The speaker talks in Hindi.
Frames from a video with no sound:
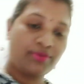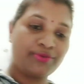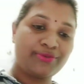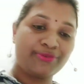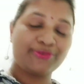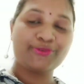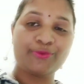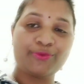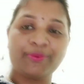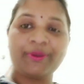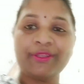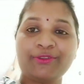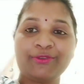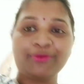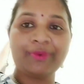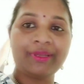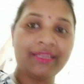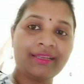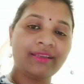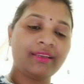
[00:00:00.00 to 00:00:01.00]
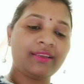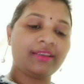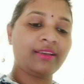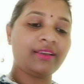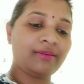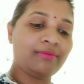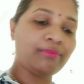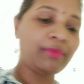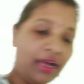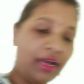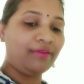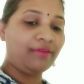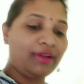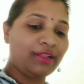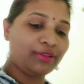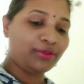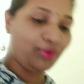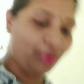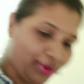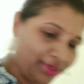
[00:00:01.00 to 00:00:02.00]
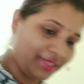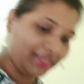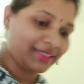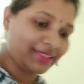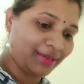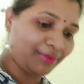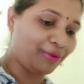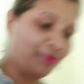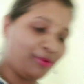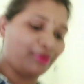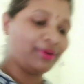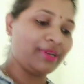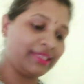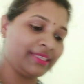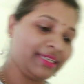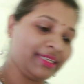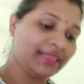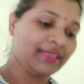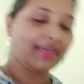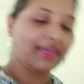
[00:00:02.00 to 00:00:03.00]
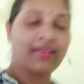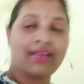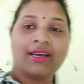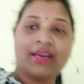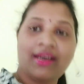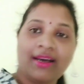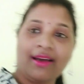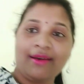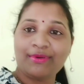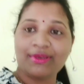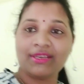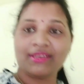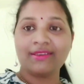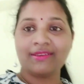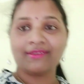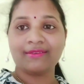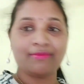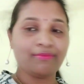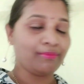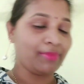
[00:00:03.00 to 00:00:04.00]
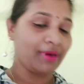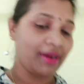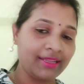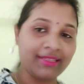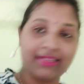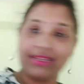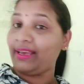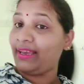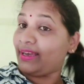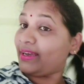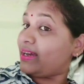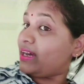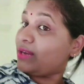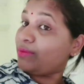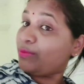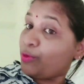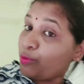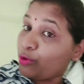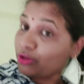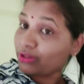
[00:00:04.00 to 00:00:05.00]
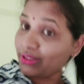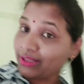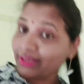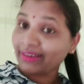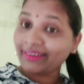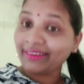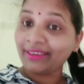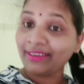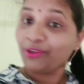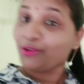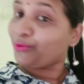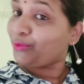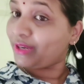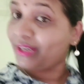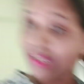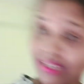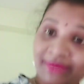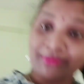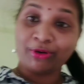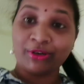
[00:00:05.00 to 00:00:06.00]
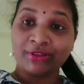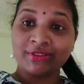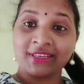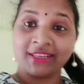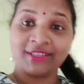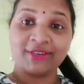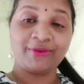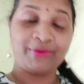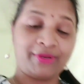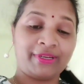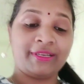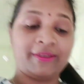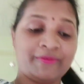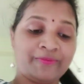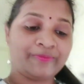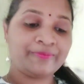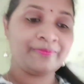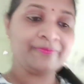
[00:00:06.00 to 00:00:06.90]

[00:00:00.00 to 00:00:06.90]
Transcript: सुबह तो मैंने बाल बाल धोए थे तब खोले थे अभी बांध लिए हैं गर्मी बहुत लग रही है ह्यूमिडिटी बहुत ज़्यादा हो रही है